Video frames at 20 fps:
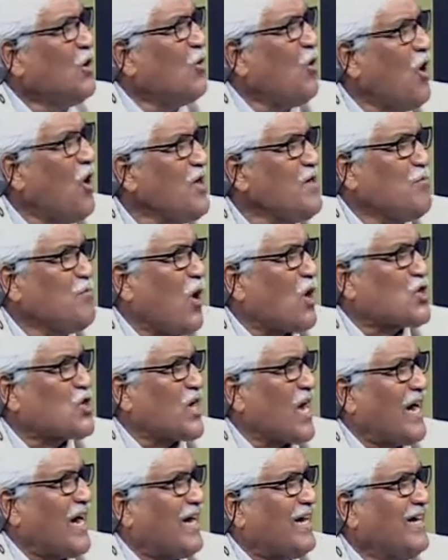ওই
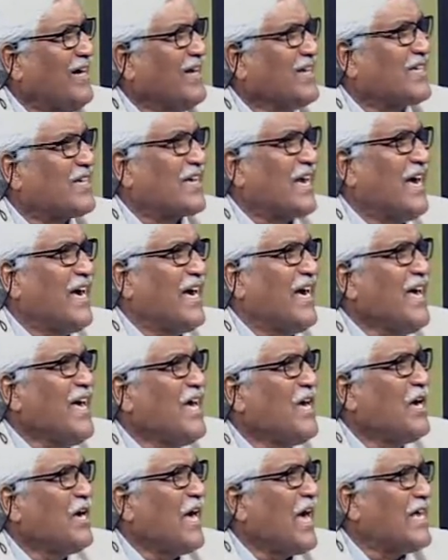মশা সে
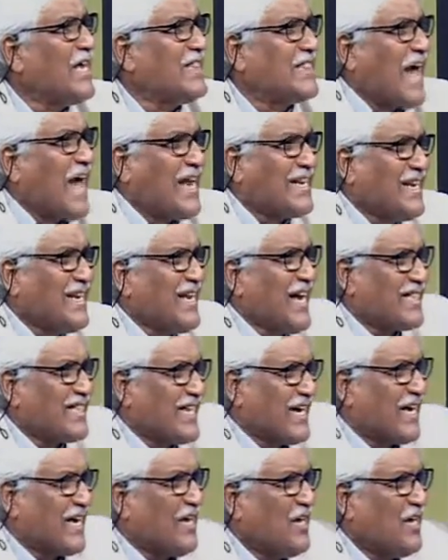এই জানে না যে